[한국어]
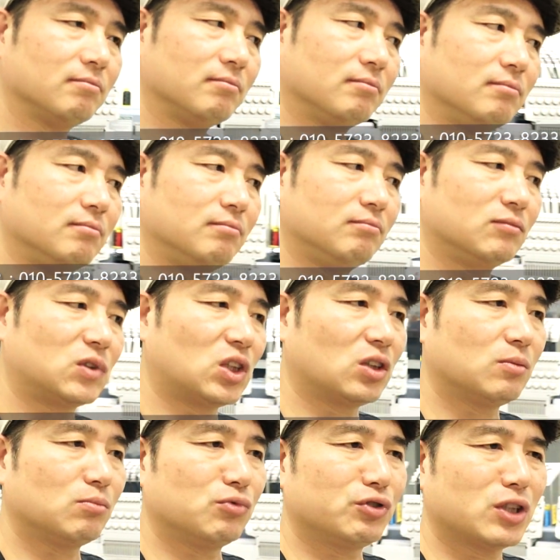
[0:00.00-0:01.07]
음,
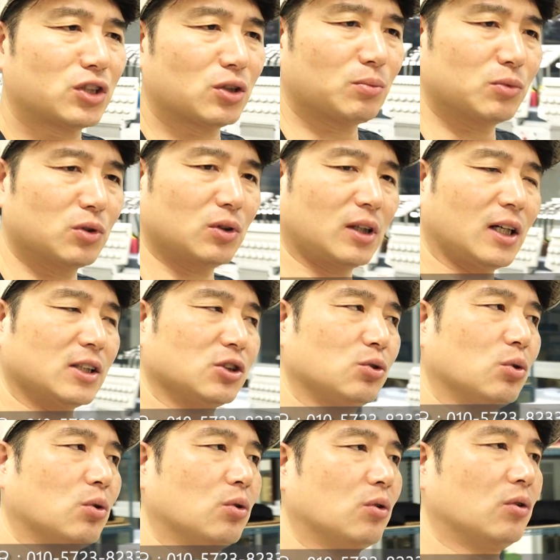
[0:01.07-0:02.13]
지금
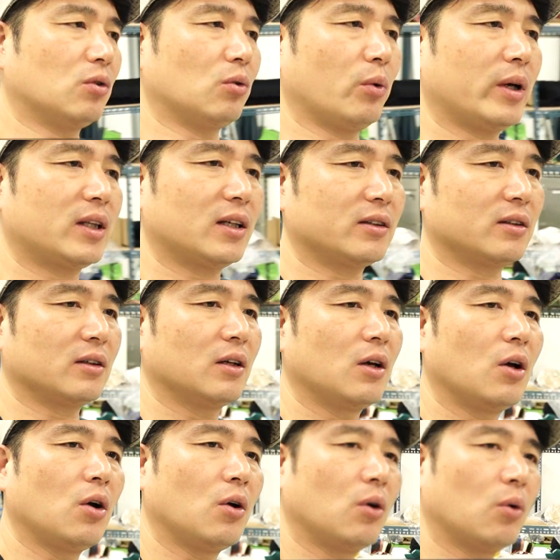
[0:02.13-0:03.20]
문제점들까지도 어, 회사
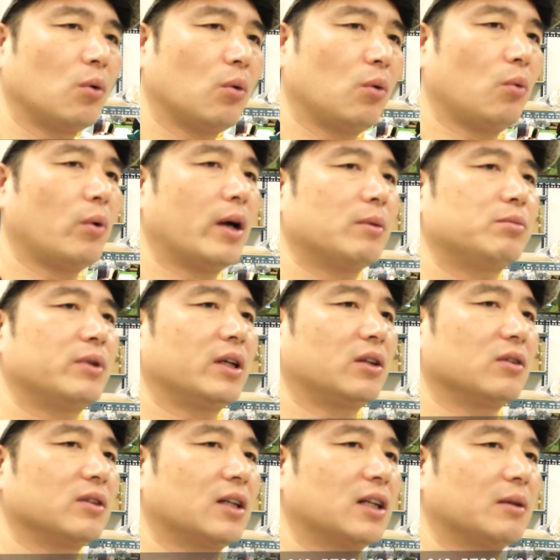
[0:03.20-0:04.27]
외부에
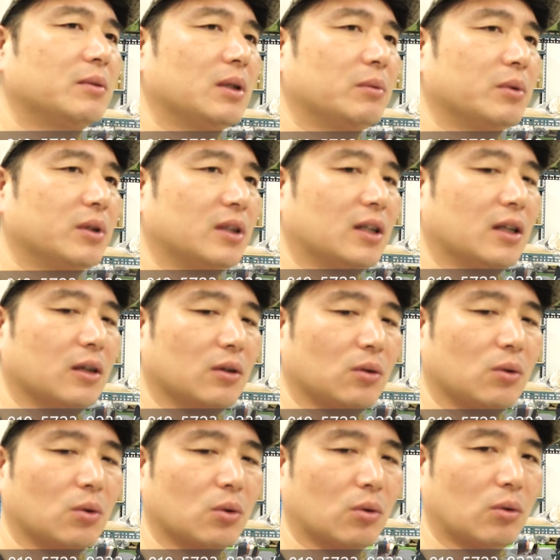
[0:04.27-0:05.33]
있던 사람이다 보니까
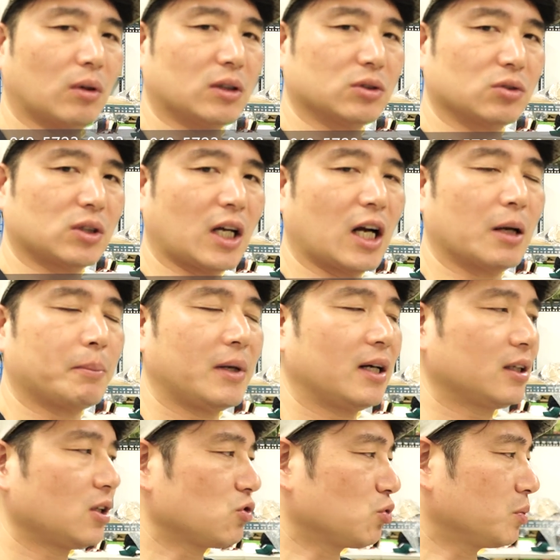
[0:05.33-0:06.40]
그런 거 아주 잘
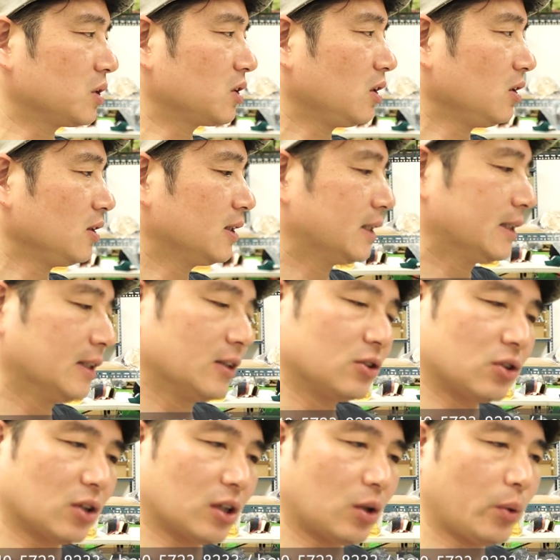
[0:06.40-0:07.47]
파악해 주면서
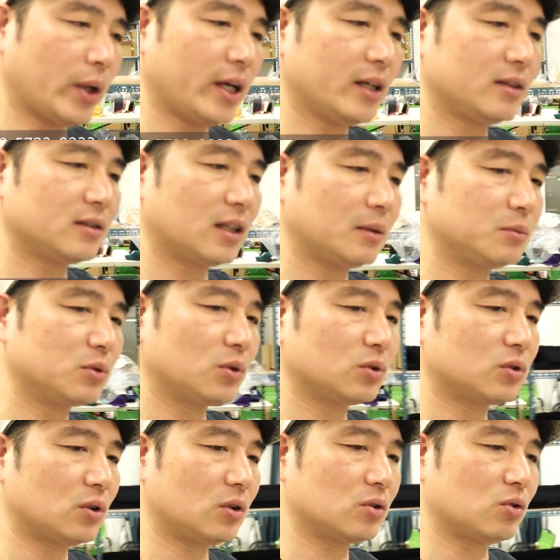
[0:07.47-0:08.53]
저희가 회의를
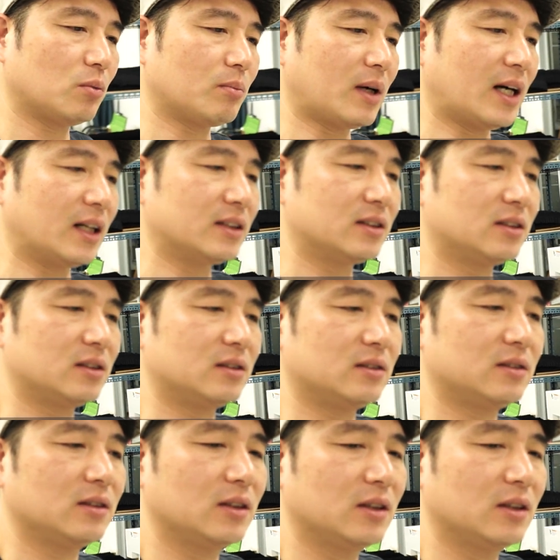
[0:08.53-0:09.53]
함으로써 좀 많은